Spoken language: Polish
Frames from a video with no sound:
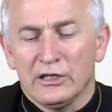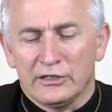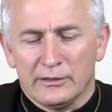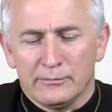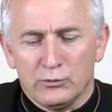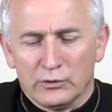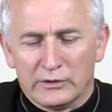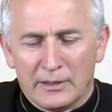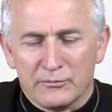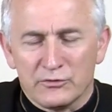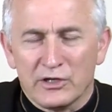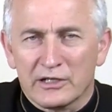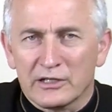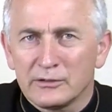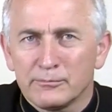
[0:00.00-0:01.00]
nie było tam
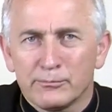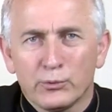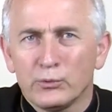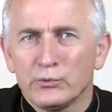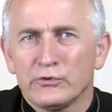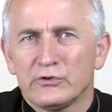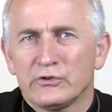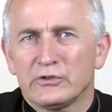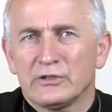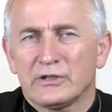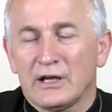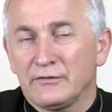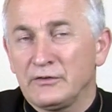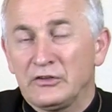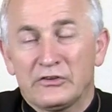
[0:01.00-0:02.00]
ziaren
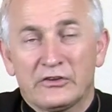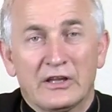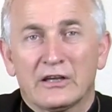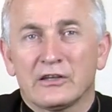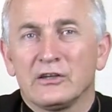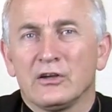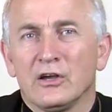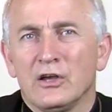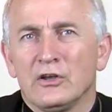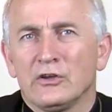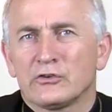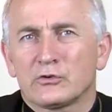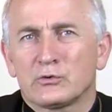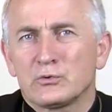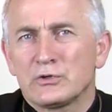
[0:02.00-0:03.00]
pustych, a więc takich,
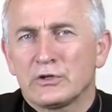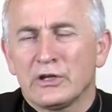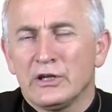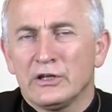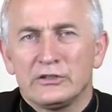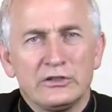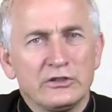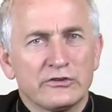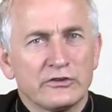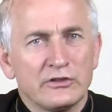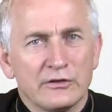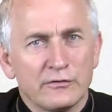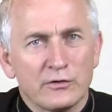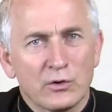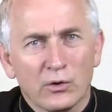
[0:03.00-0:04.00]
z których nic
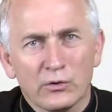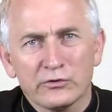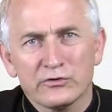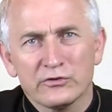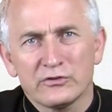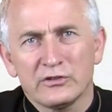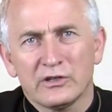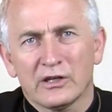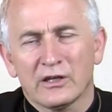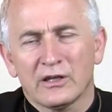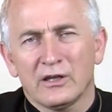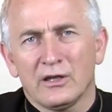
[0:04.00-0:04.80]
nie wyrośnie,